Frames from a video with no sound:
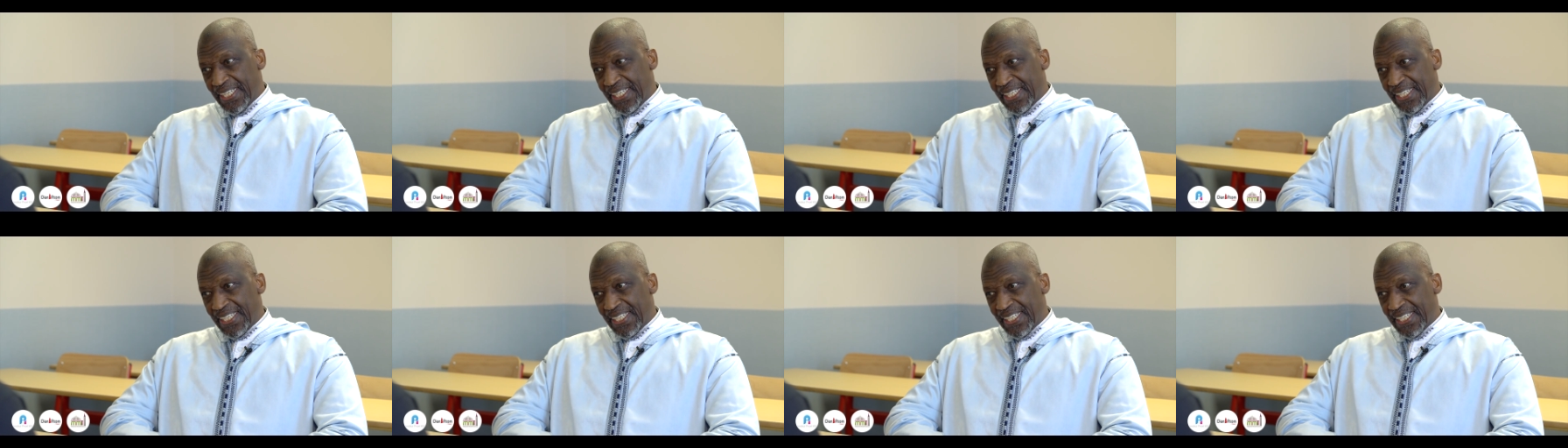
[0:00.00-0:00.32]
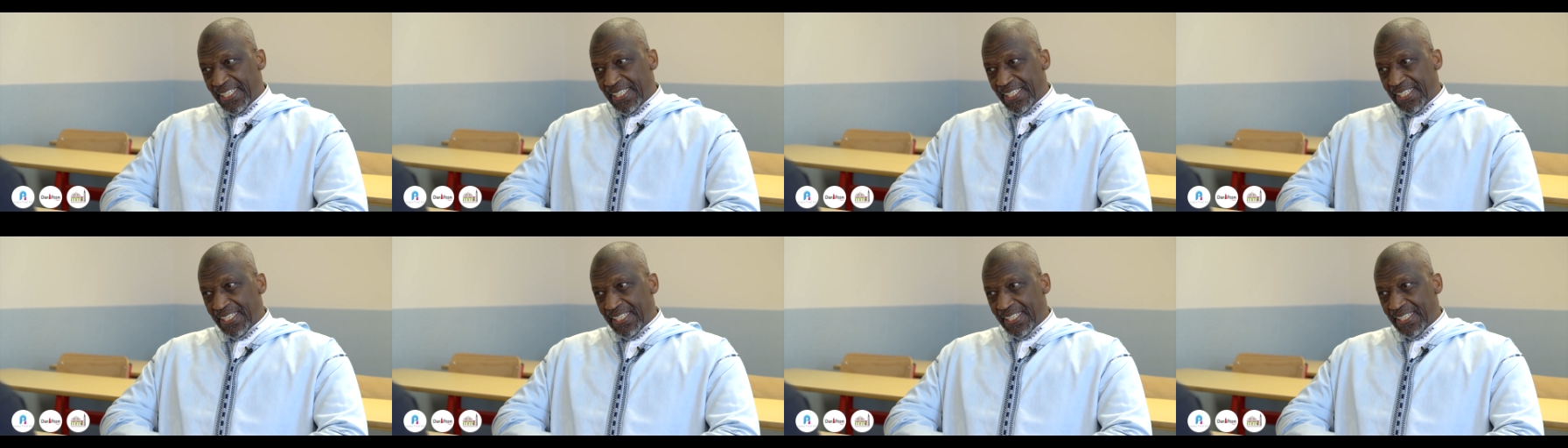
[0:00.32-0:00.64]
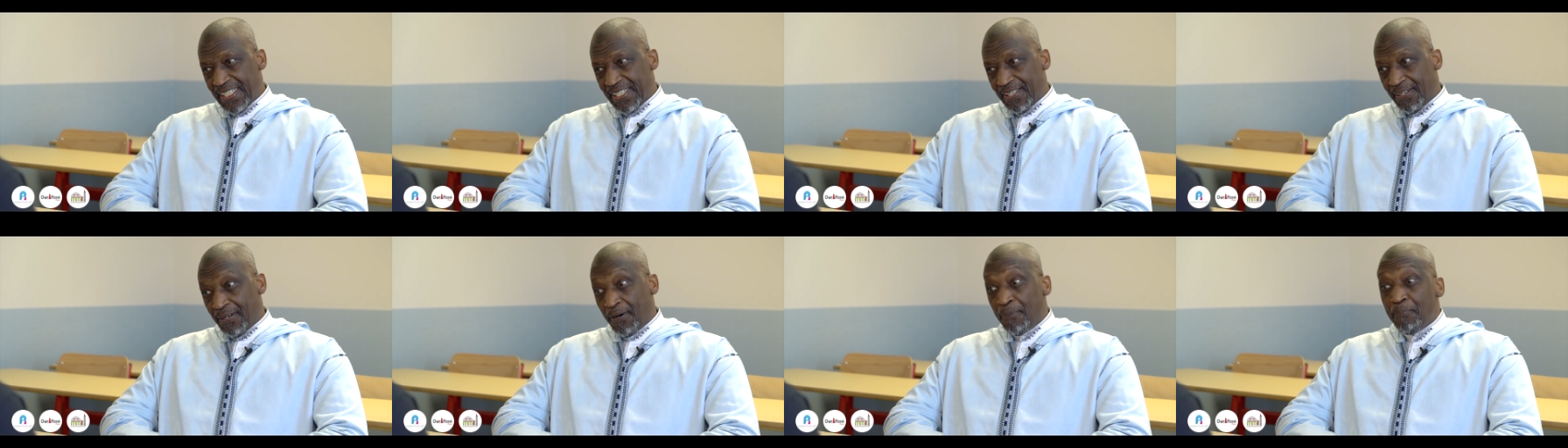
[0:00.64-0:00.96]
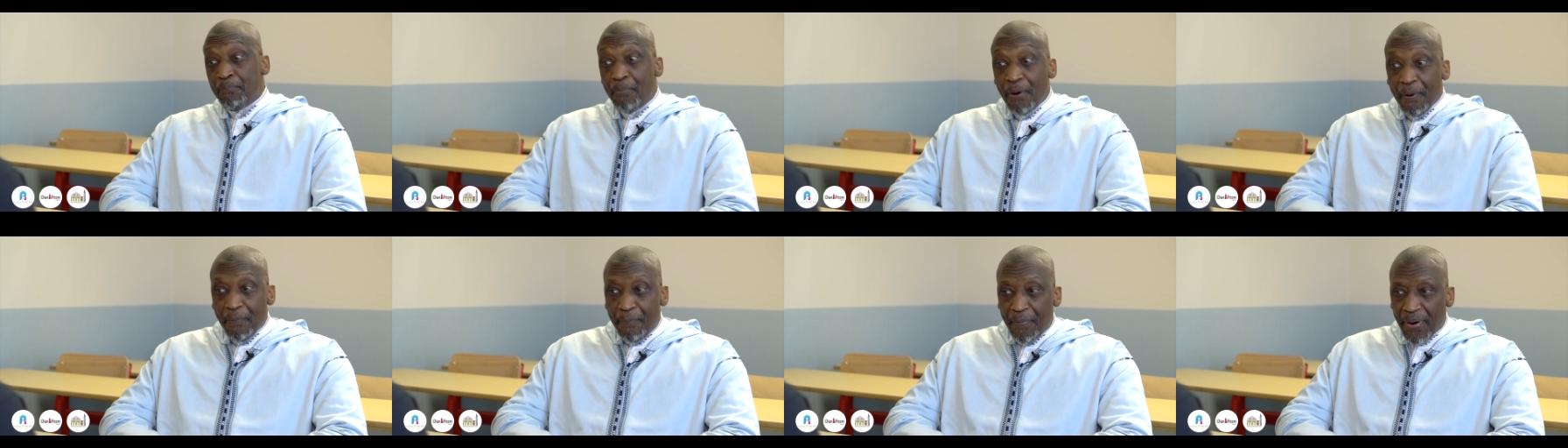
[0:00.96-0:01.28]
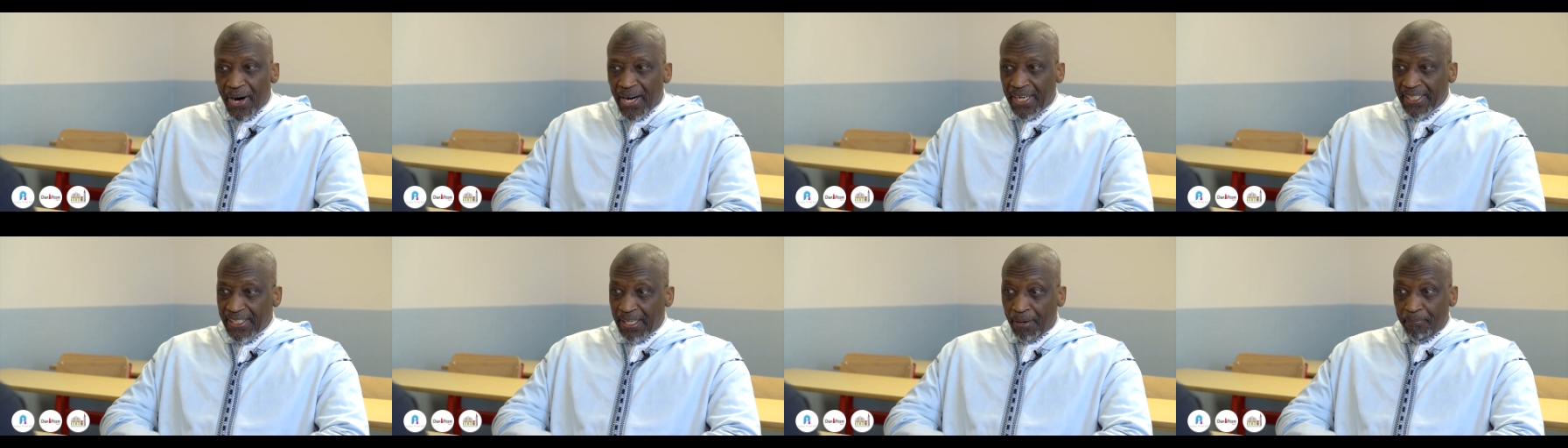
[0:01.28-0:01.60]
Euh, on peut
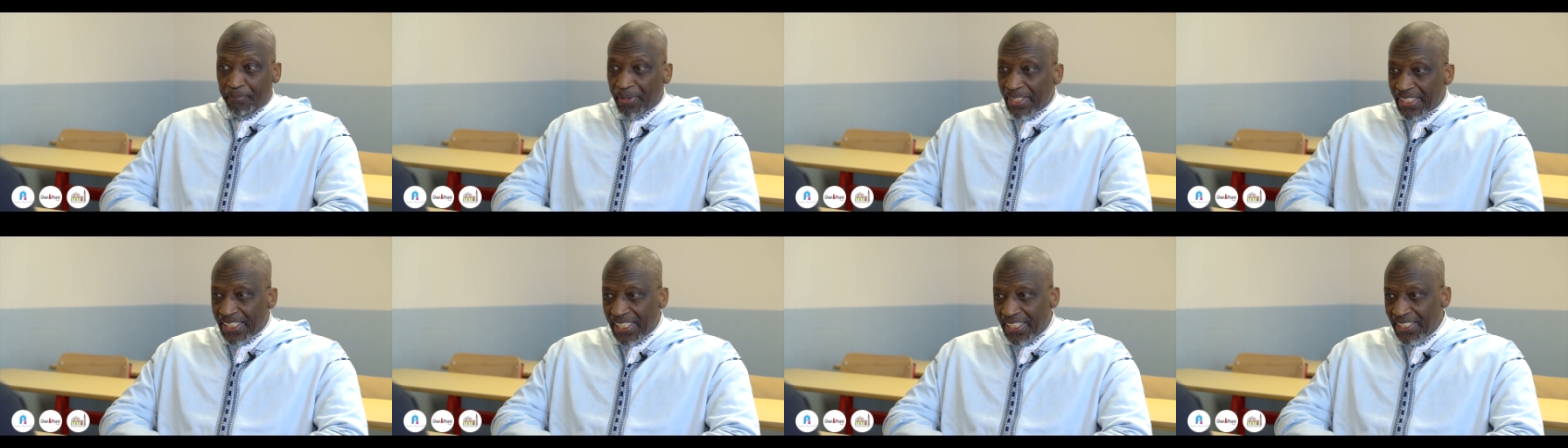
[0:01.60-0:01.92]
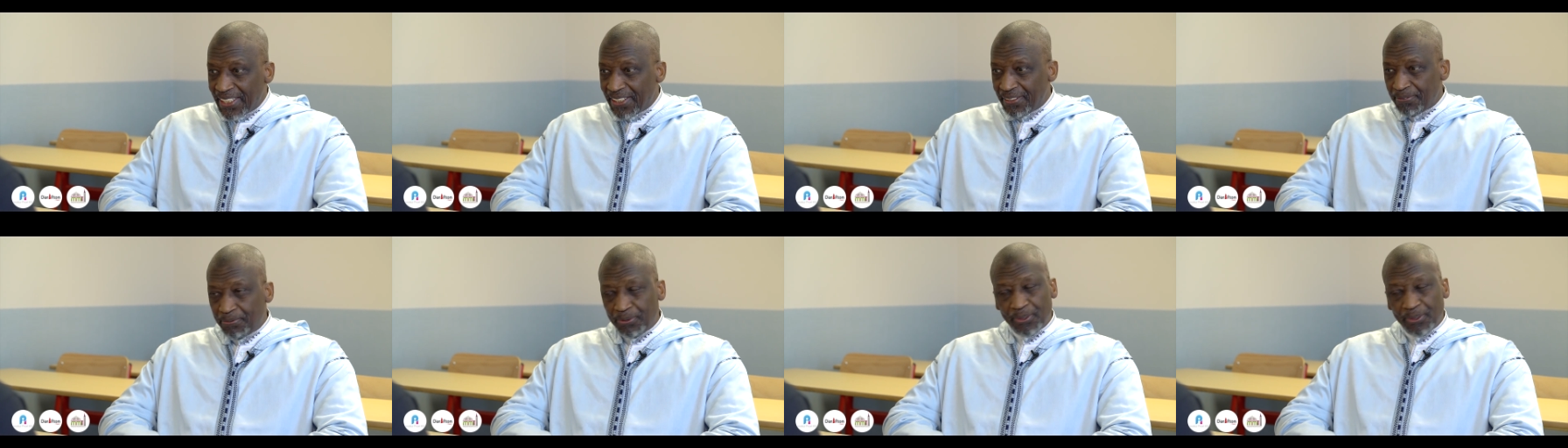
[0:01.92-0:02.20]
pas, il n'y a pas d'âge